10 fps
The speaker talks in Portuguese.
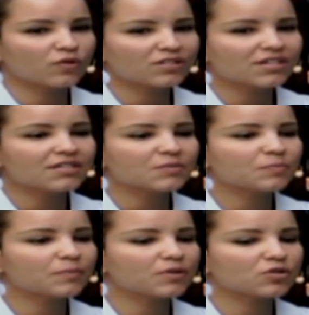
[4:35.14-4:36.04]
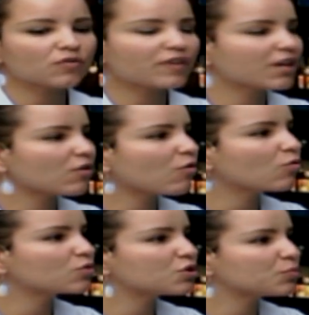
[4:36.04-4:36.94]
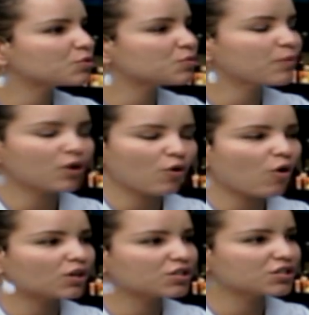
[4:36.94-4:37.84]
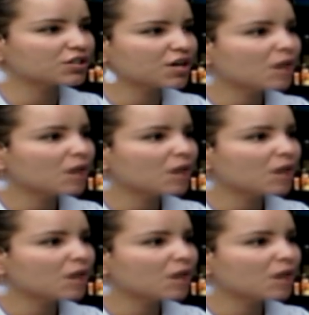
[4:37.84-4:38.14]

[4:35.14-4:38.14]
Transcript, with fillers: vocês sofreram algum tipo de boicote?